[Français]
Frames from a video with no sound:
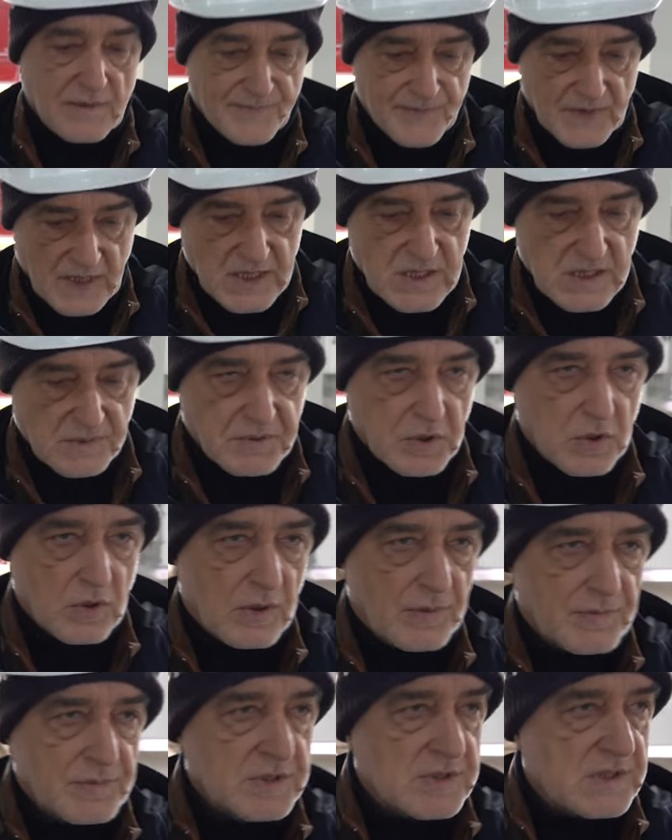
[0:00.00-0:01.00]
nous allons
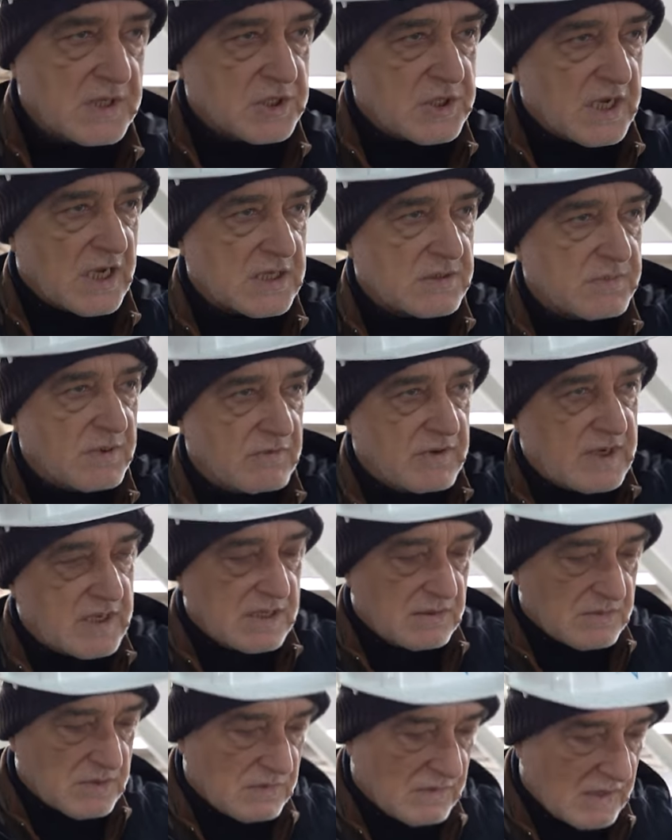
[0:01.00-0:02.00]
voir un autre
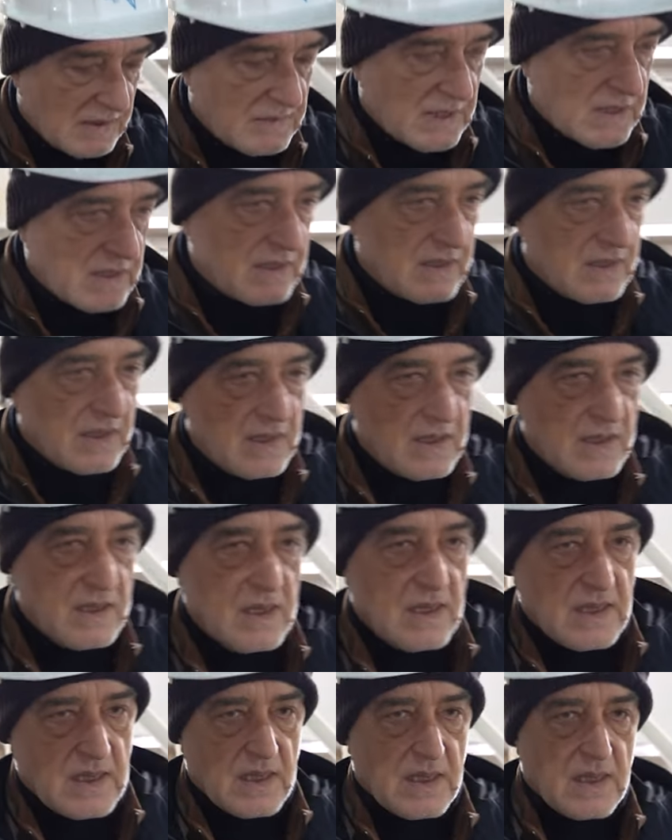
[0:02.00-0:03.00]
endroit très intéressant.